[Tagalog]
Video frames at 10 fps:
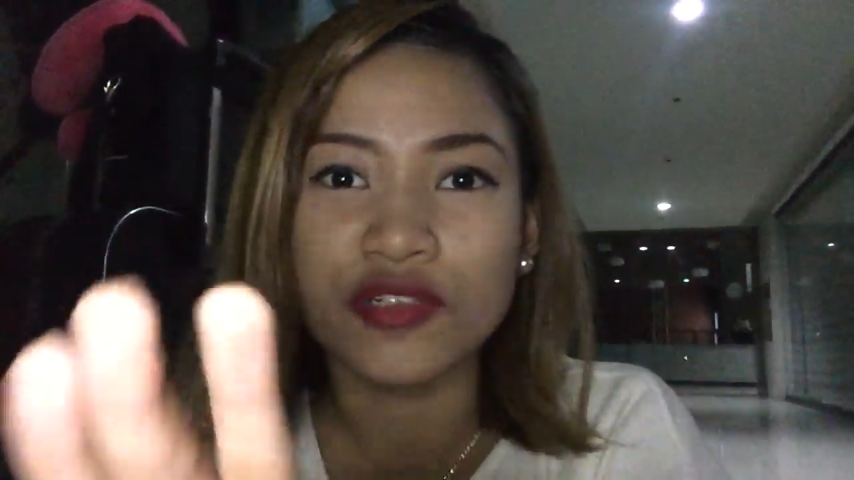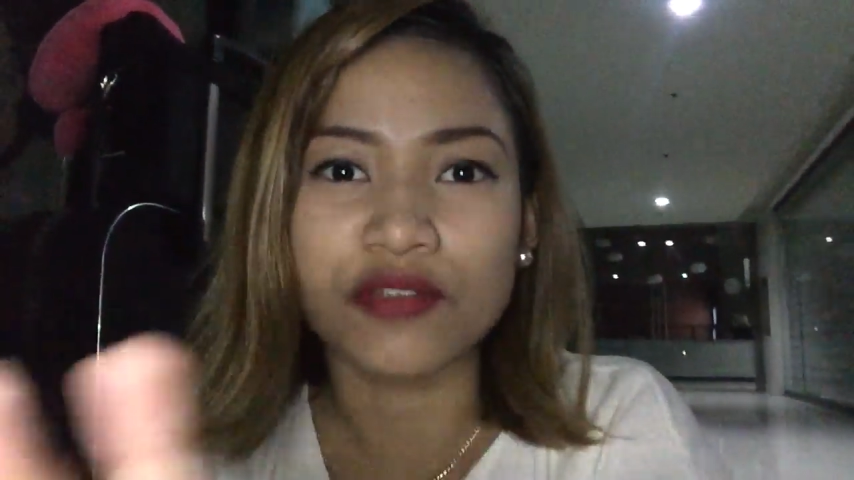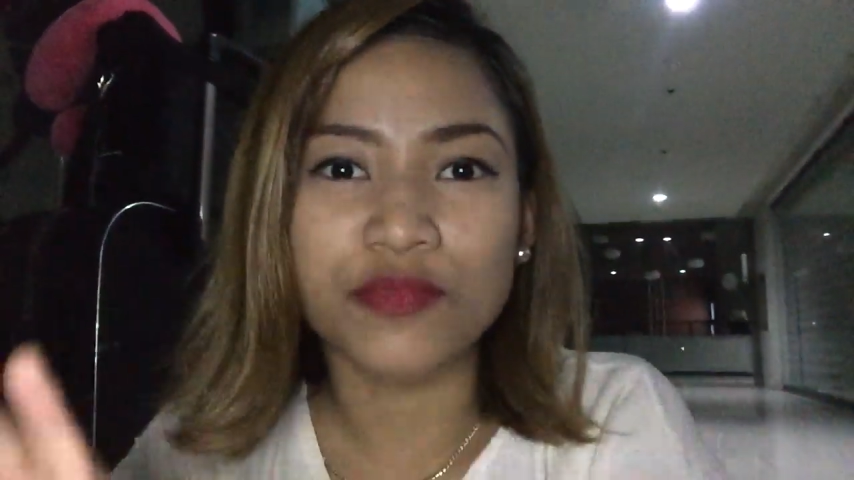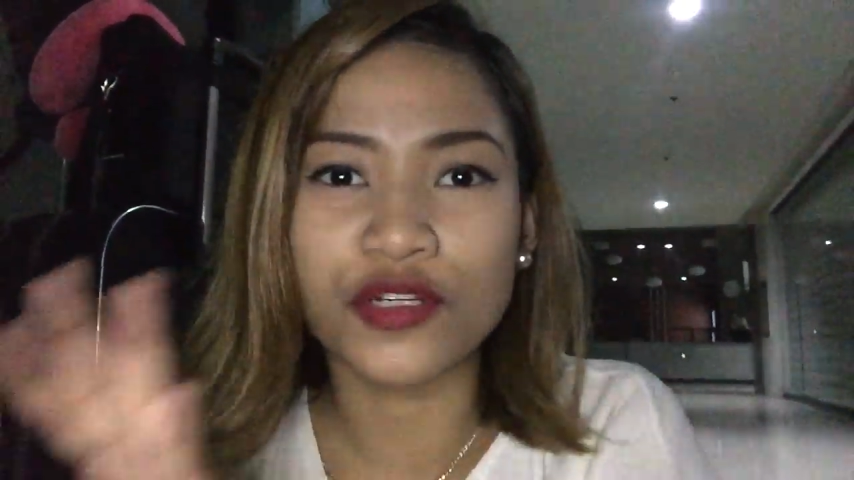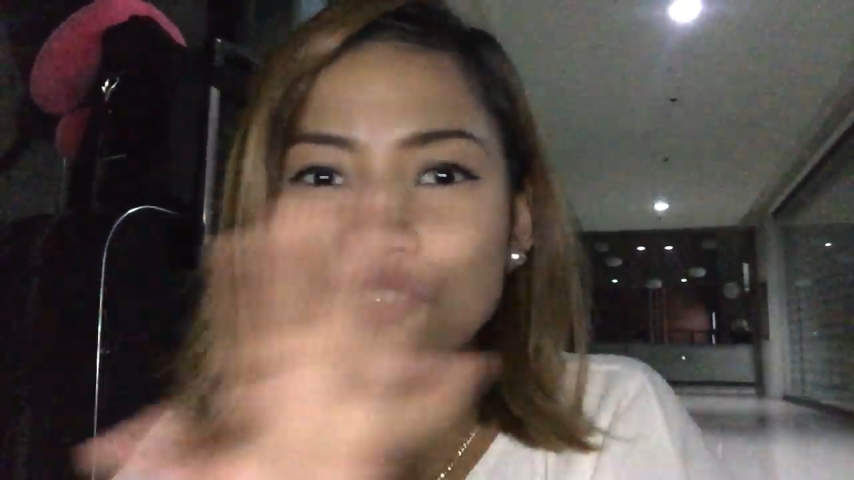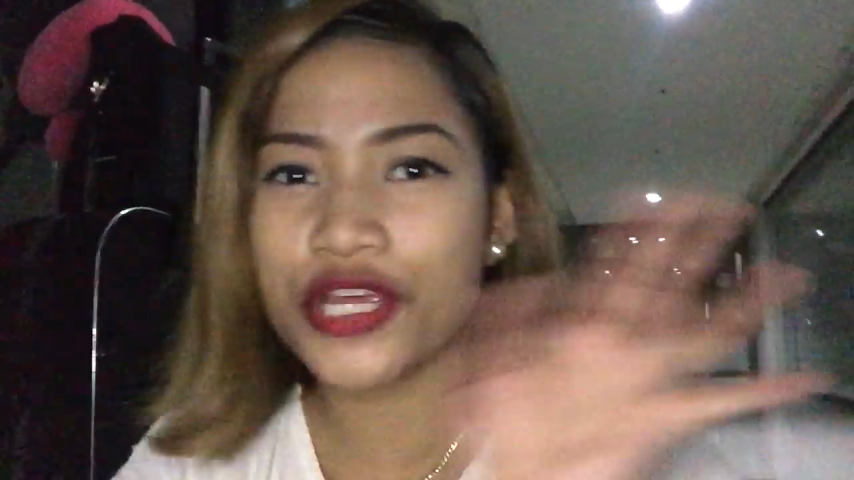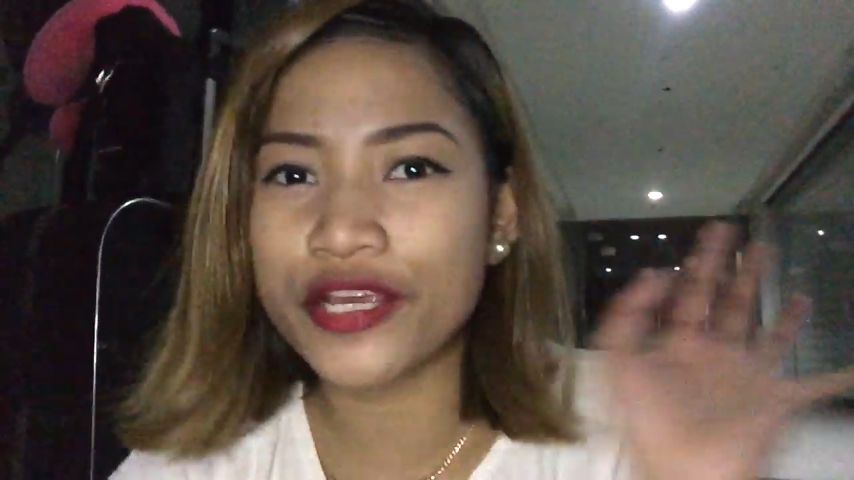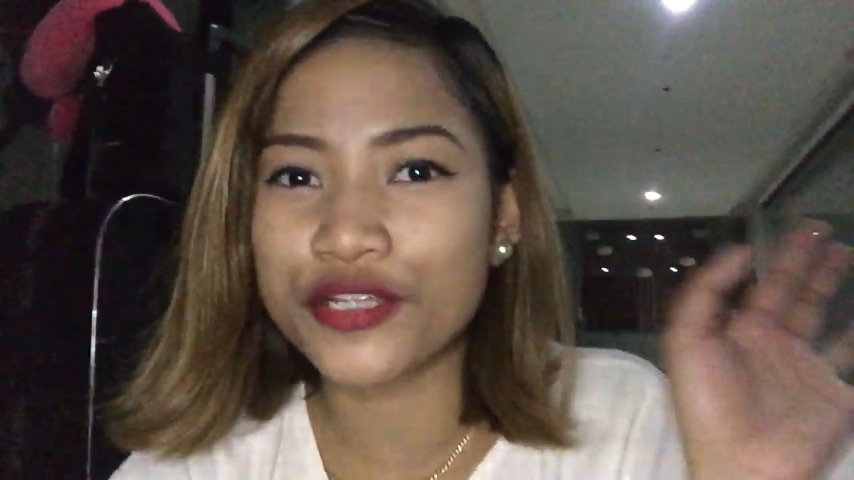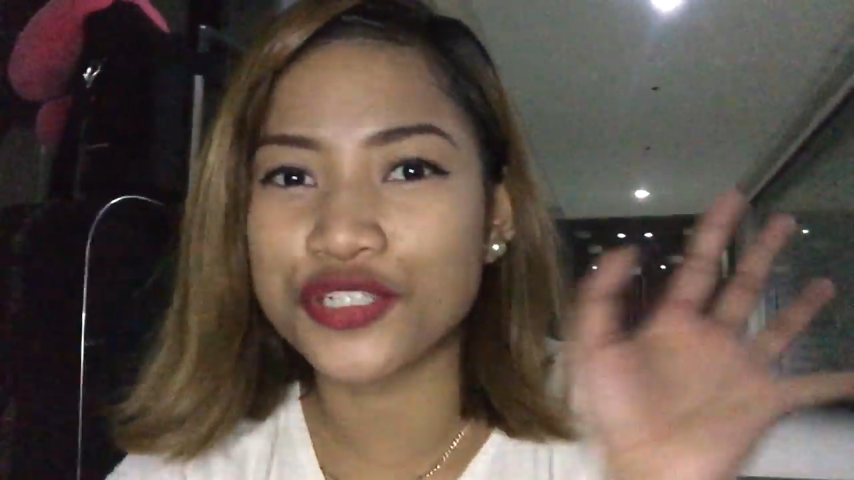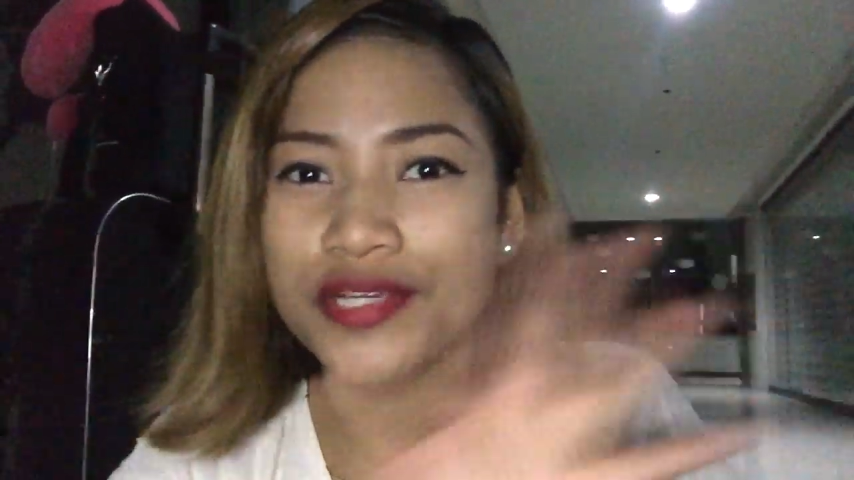Yan, mga
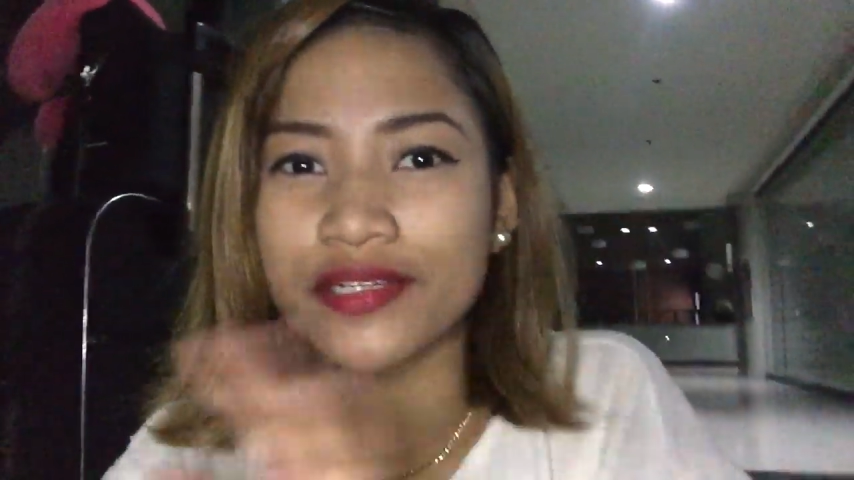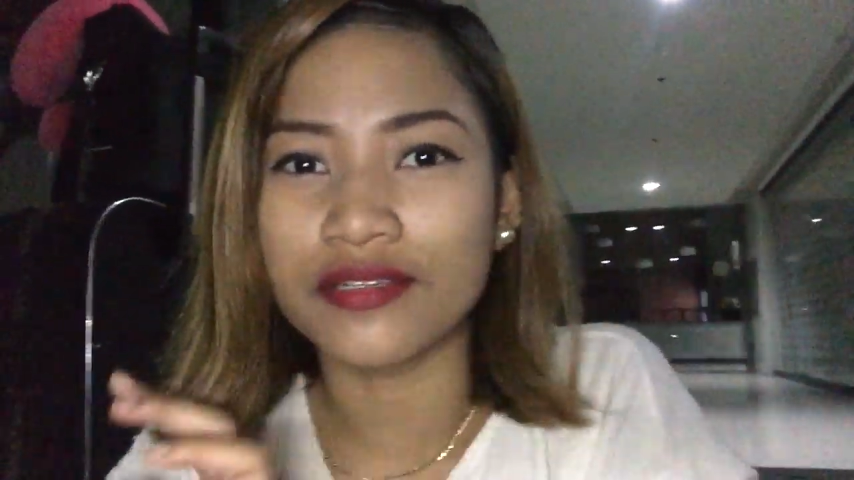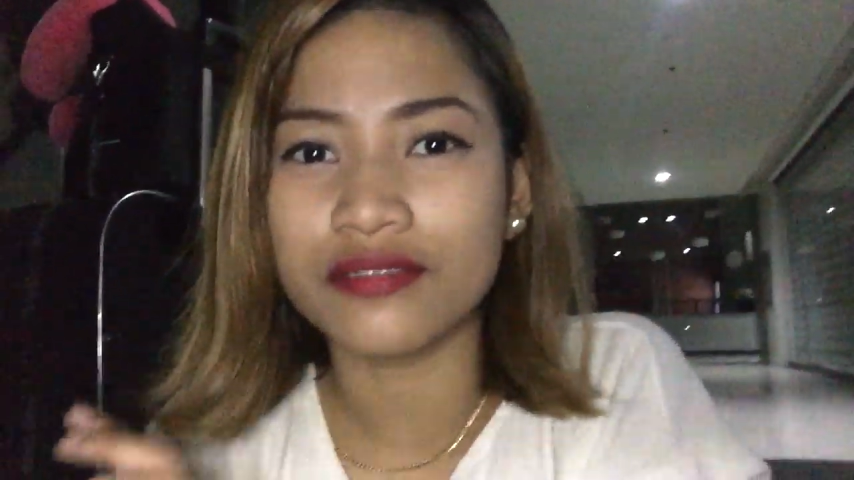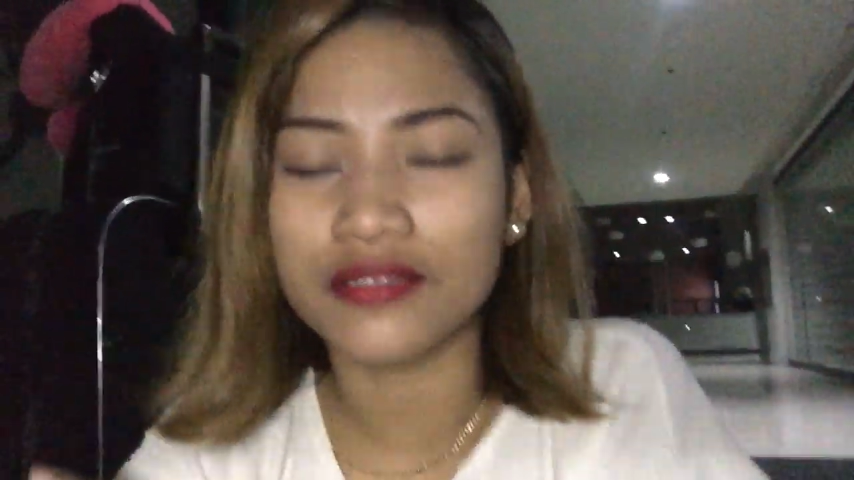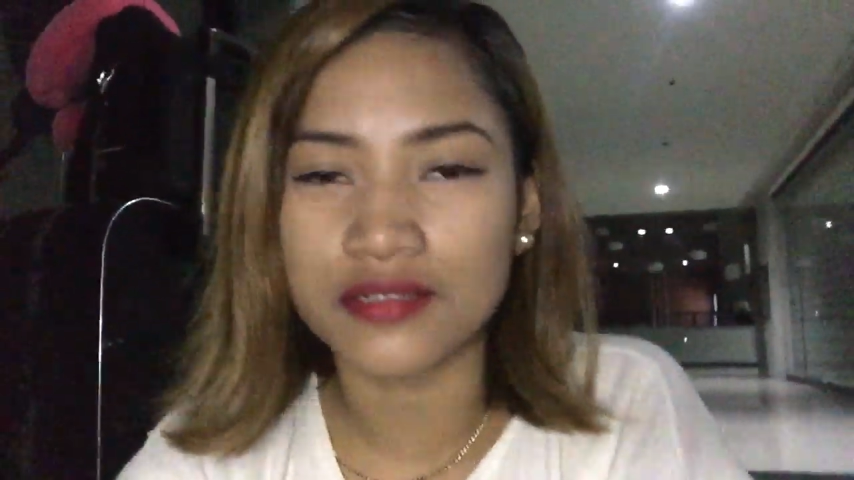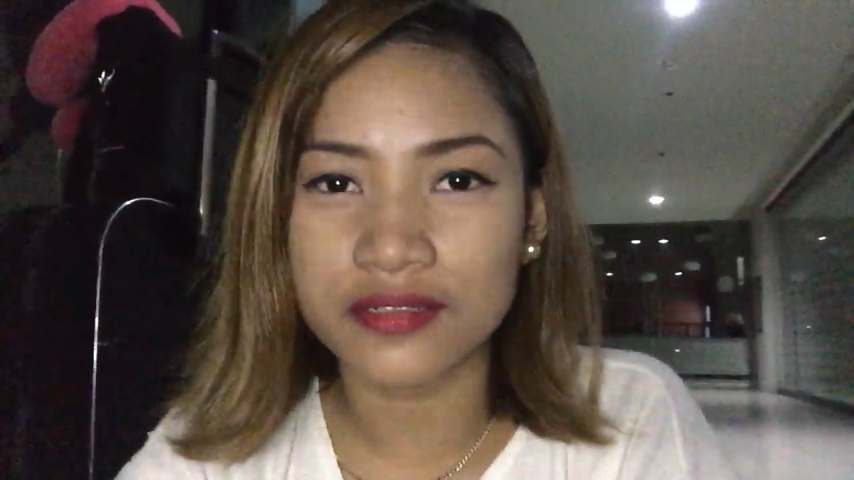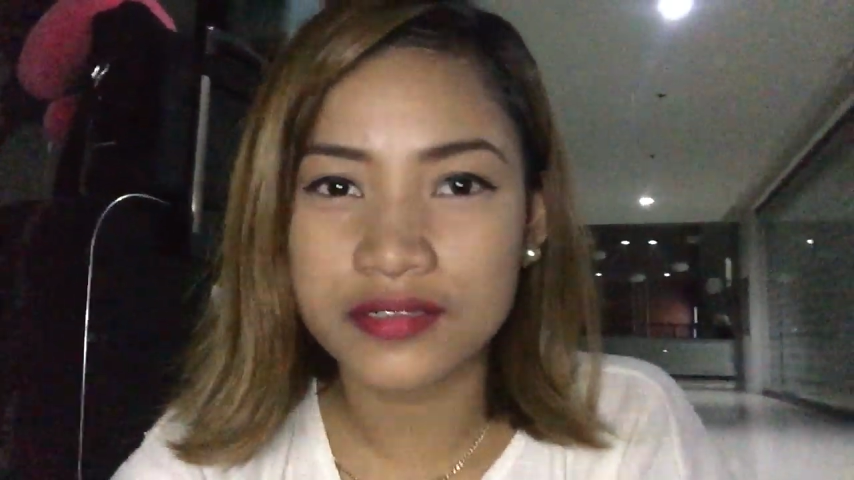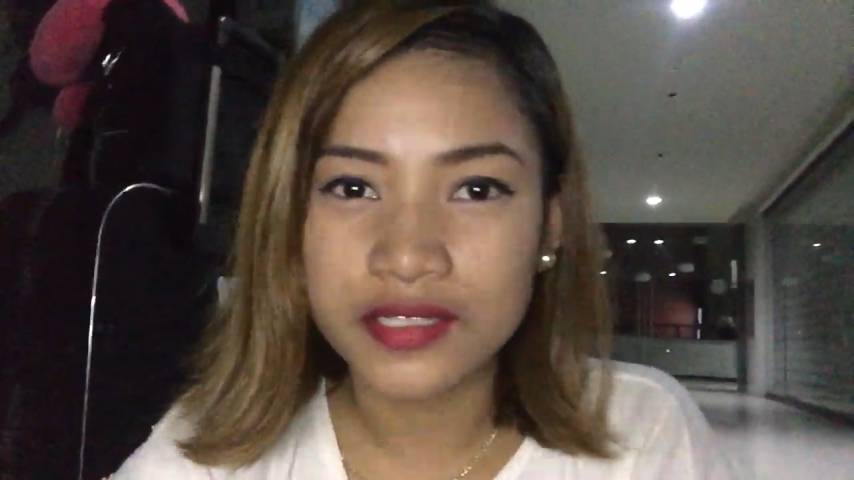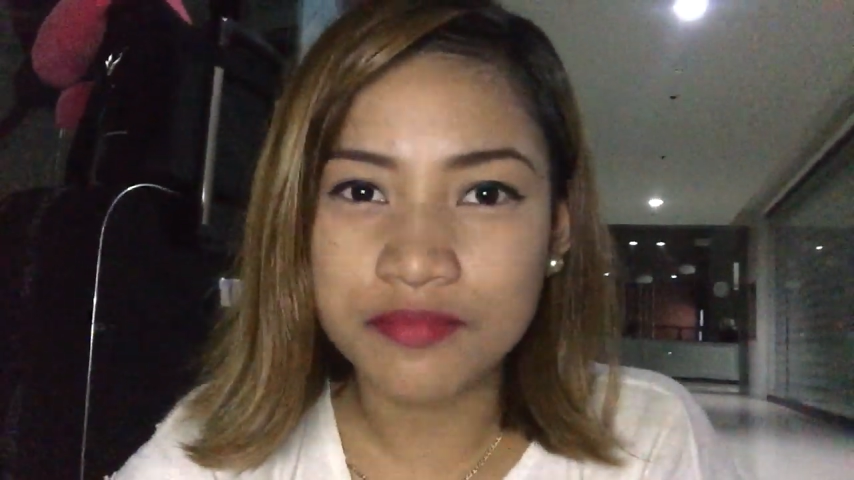shaky-shaky na